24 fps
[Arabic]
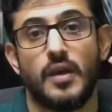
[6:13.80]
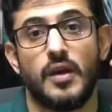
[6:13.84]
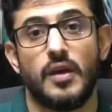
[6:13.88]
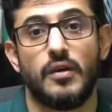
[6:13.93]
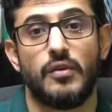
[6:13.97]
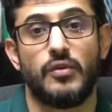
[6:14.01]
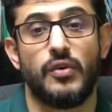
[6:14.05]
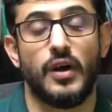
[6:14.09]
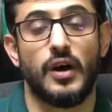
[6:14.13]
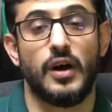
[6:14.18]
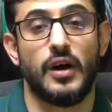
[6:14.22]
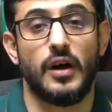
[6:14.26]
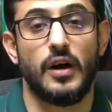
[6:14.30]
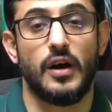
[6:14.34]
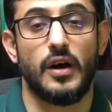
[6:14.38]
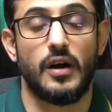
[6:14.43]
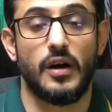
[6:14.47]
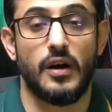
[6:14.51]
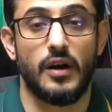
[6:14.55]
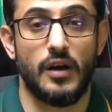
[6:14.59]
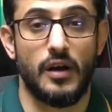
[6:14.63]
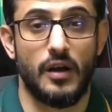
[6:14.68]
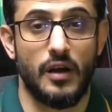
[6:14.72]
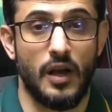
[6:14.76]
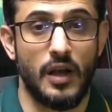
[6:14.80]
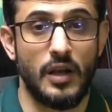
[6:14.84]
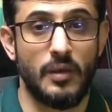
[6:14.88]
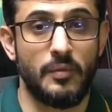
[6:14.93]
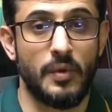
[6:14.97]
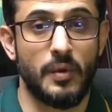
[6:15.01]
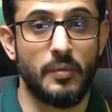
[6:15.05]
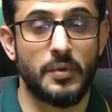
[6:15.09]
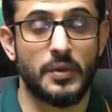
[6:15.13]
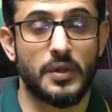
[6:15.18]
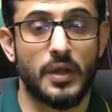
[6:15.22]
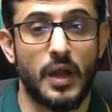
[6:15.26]
فعلي بن
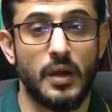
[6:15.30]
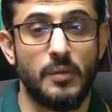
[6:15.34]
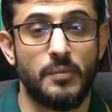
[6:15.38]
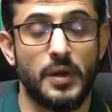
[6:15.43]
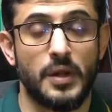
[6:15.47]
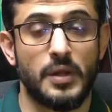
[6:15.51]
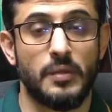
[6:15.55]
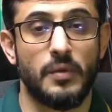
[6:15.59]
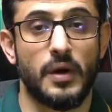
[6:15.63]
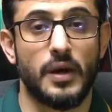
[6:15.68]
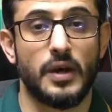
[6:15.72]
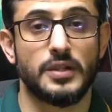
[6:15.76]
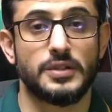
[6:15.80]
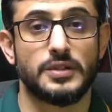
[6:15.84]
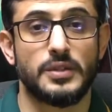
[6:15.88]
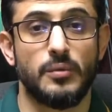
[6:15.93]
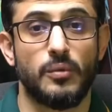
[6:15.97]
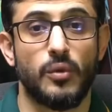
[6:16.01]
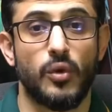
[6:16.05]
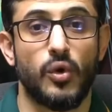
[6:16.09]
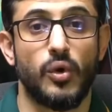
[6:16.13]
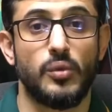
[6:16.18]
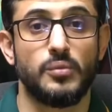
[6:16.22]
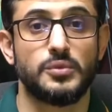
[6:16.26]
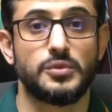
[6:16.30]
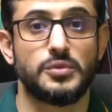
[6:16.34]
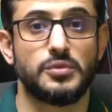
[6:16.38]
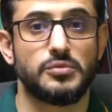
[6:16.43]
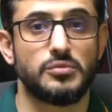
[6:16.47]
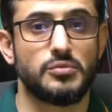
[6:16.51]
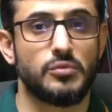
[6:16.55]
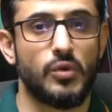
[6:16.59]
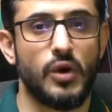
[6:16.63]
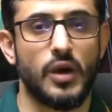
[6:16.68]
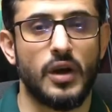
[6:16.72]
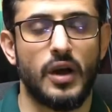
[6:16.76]
أبي طالب بعدما قسم
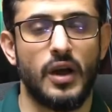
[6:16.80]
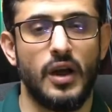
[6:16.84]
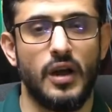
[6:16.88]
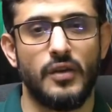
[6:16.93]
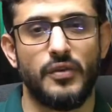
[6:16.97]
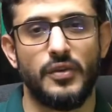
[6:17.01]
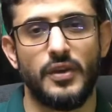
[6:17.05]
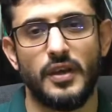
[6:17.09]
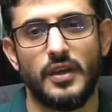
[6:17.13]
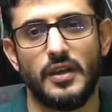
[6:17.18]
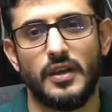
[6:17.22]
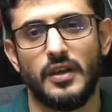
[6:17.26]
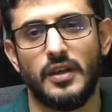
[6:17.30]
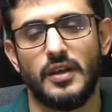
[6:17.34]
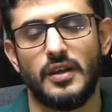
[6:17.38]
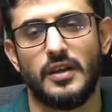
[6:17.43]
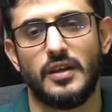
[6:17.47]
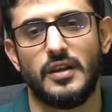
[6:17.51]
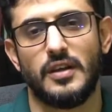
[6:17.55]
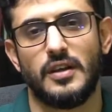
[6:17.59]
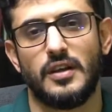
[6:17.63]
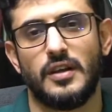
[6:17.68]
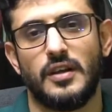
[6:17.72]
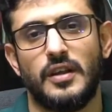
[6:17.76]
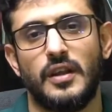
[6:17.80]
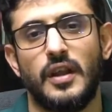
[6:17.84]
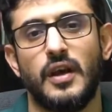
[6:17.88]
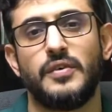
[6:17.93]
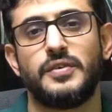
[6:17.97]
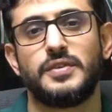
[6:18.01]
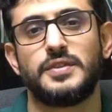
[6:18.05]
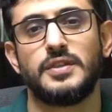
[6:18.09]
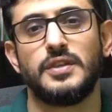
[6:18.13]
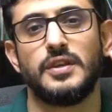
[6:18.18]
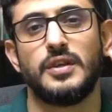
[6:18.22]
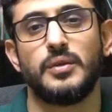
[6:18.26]
الخمس وقع في
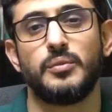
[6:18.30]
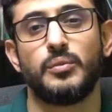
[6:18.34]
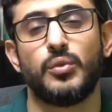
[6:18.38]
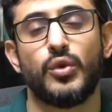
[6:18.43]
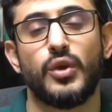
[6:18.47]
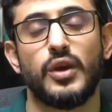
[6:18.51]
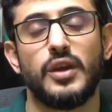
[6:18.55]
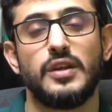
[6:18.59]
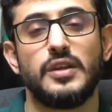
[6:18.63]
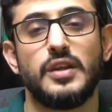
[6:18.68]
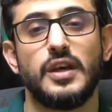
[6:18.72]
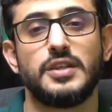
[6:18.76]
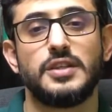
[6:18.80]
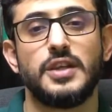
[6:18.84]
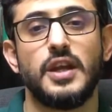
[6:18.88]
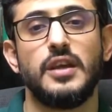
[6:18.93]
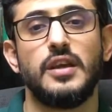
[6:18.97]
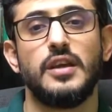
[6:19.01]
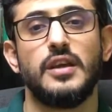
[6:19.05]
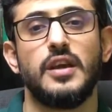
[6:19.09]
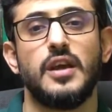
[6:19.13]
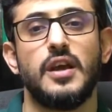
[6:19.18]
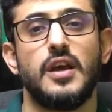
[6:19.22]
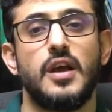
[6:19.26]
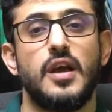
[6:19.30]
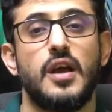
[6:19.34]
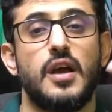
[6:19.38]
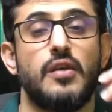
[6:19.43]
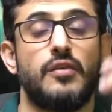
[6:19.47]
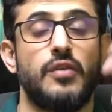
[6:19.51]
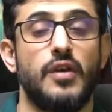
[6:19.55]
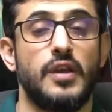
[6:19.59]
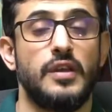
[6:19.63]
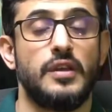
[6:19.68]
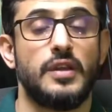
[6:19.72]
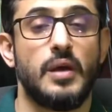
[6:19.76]
نفس بريدة شيء
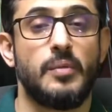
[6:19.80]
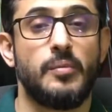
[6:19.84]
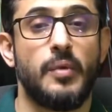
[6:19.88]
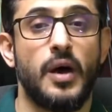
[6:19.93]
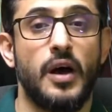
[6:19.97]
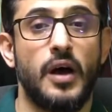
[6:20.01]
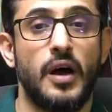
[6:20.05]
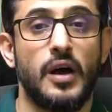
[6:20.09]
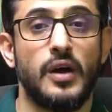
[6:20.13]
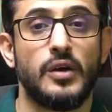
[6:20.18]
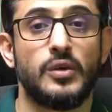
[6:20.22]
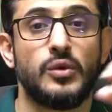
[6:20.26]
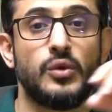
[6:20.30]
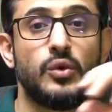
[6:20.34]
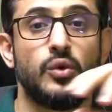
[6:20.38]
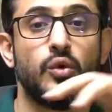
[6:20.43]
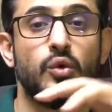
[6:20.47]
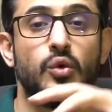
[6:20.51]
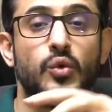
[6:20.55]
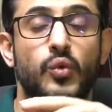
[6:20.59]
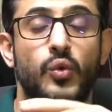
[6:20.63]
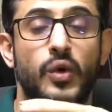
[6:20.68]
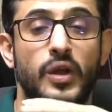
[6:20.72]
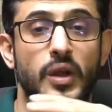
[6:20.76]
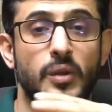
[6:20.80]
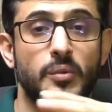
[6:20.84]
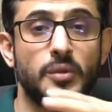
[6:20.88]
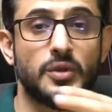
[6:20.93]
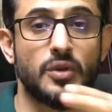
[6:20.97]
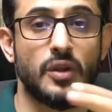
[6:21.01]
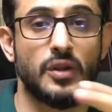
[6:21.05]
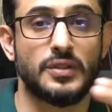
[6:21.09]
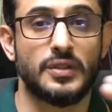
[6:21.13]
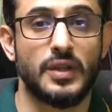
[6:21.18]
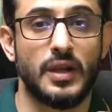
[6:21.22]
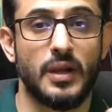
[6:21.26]
فعندما عادوا والنبي
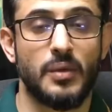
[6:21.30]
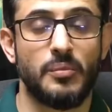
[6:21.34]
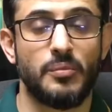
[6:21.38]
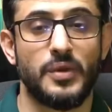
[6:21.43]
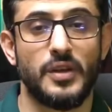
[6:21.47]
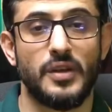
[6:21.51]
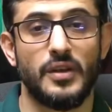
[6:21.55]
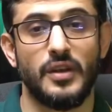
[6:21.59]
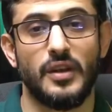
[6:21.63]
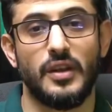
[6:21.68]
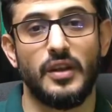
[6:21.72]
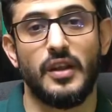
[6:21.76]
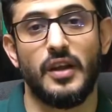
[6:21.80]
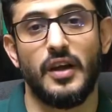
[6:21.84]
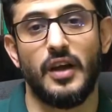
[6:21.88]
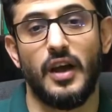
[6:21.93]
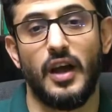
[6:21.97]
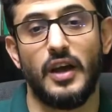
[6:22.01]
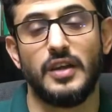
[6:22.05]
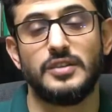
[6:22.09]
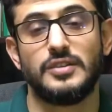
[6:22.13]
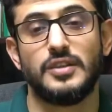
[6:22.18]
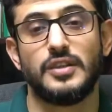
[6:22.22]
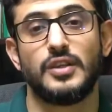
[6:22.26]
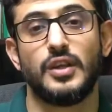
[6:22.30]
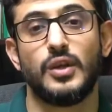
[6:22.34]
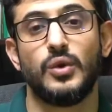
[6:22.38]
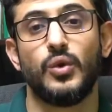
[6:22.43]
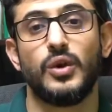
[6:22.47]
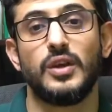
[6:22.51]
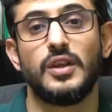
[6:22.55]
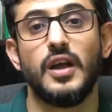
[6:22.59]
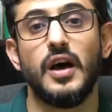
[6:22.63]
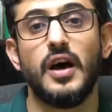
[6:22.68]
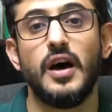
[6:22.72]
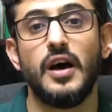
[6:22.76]
صلى الله عليه وسلم من حجة
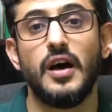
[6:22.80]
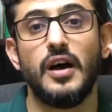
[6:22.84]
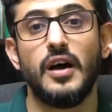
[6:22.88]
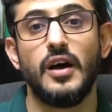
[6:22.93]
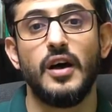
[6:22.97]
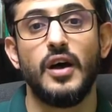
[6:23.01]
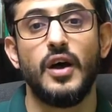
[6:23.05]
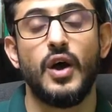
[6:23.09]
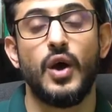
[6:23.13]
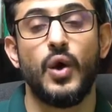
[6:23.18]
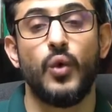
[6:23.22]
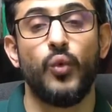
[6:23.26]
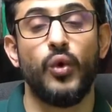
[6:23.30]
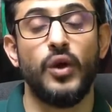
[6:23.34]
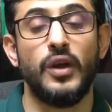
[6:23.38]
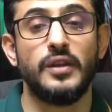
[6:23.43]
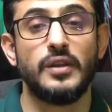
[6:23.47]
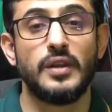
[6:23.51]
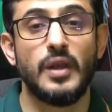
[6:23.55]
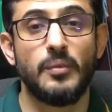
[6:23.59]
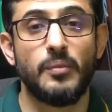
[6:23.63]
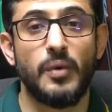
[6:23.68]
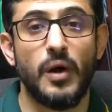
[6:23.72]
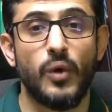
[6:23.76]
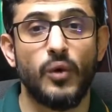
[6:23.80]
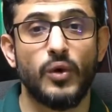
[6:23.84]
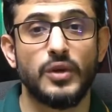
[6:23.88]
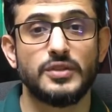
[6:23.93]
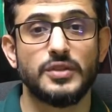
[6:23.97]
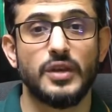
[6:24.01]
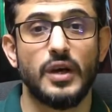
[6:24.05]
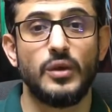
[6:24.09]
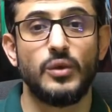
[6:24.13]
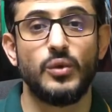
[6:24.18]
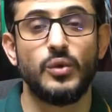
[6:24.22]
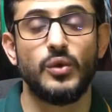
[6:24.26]
الوداع وعندما
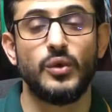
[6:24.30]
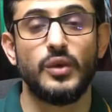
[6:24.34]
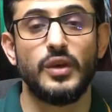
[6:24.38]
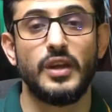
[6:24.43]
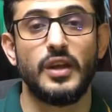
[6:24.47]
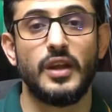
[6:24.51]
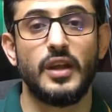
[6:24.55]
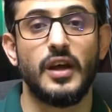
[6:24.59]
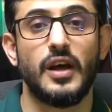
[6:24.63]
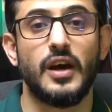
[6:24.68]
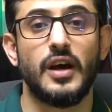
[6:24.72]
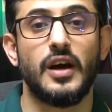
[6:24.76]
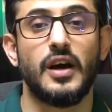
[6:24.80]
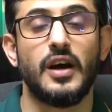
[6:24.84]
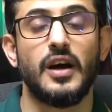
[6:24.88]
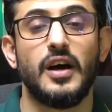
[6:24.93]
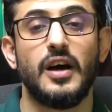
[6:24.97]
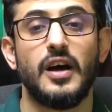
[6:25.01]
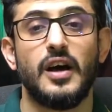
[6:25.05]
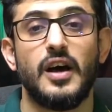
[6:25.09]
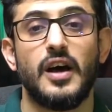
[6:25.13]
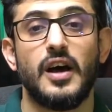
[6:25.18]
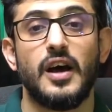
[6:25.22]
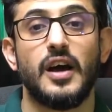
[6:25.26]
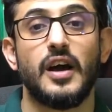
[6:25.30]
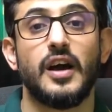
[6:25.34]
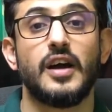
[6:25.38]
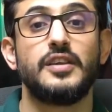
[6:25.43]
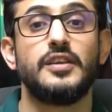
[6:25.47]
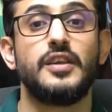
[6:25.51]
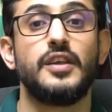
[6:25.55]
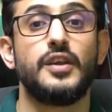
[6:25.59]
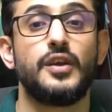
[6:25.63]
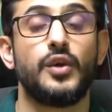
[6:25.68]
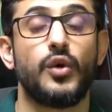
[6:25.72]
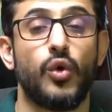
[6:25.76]
وصلوا إلى
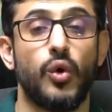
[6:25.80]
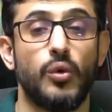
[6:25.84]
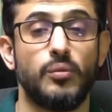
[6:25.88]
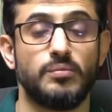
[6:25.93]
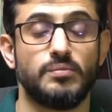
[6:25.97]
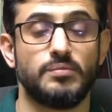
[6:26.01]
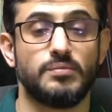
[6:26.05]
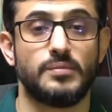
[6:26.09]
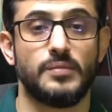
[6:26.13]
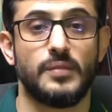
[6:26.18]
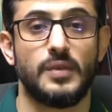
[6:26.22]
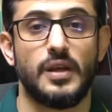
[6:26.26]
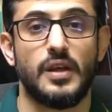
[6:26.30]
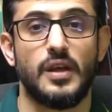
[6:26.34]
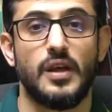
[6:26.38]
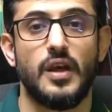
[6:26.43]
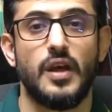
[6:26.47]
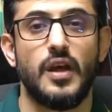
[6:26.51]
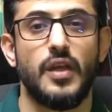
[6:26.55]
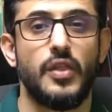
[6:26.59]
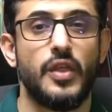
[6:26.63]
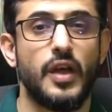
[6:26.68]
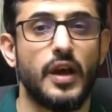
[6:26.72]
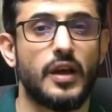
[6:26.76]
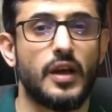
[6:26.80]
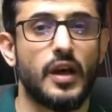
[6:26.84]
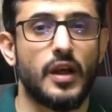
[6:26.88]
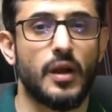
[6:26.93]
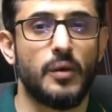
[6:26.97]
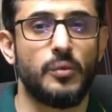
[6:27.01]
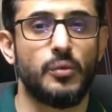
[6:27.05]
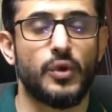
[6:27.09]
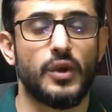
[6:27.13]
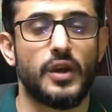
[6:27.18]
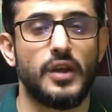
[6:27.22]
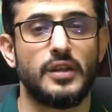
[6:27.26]
غدير خم ذكر
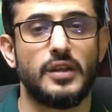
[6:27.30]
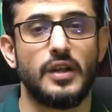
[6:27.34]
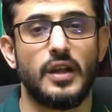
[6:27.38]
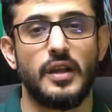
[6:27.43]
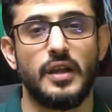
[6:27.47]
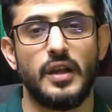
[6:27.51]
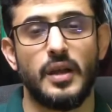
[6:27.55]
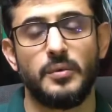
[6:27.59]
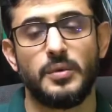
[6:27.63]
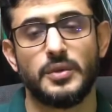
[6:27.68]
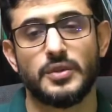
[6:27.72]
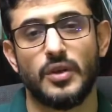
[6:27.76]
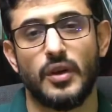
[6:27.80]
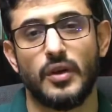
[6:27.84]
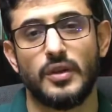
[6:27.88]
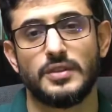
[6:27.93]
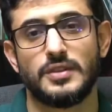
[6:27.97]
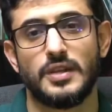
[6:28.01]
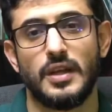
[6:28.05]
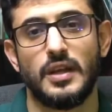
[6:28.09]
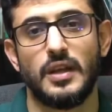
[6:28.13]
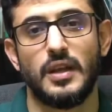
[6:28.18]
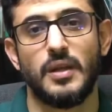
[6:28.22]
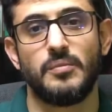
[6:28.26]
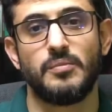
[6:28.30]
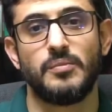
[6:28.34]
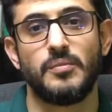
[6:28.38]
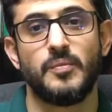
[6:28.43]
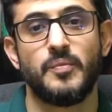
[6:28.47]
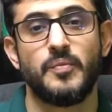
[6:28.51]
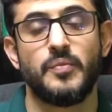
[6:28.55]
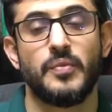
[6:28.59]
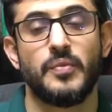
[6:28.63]
بريدة للنبي صلى الله عليه وسلم